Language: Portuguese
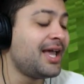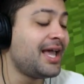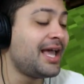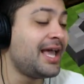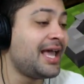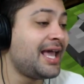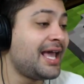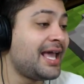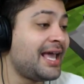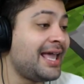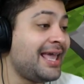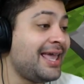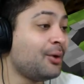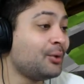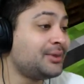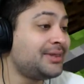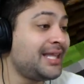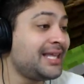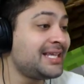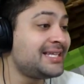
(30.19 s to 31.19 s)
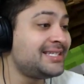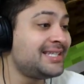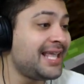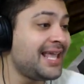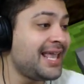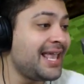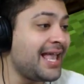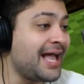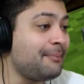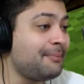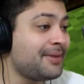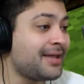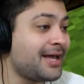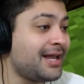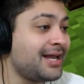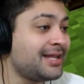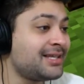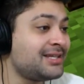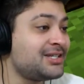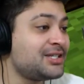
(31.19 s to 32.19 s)
É, eu testei conta, a
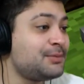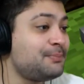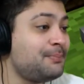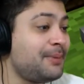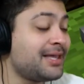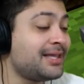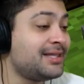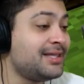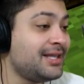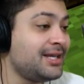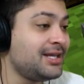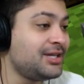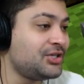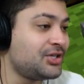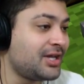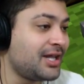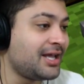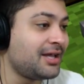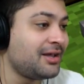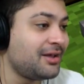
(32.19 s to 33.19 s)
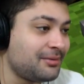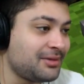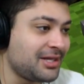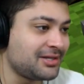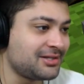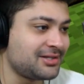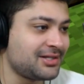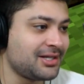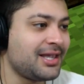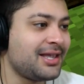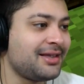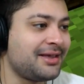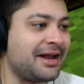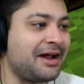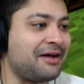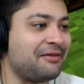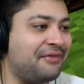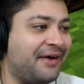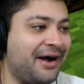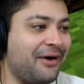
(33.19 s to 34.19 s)
picareta de Spectrite, né? Tentei
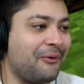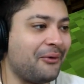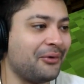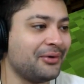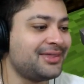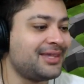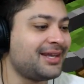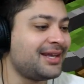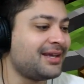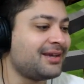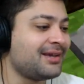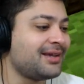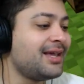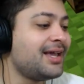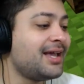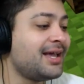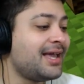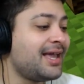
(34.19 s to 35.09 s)
gravar ontem, né?